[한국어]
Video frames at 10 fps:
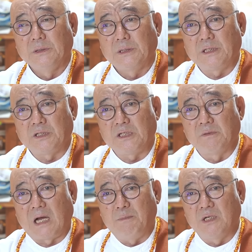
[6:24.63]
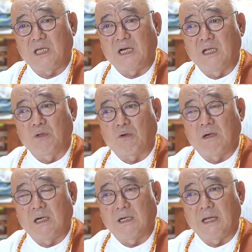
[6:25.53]
그래서 지금 남은 기간
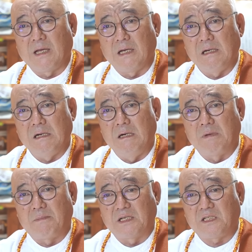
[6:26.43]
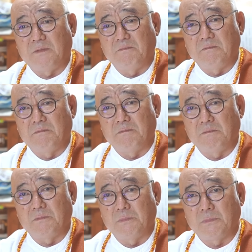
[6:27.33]
동안에
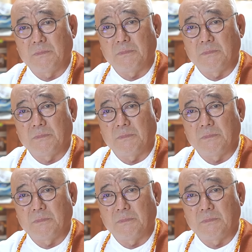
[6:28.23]
얼마마침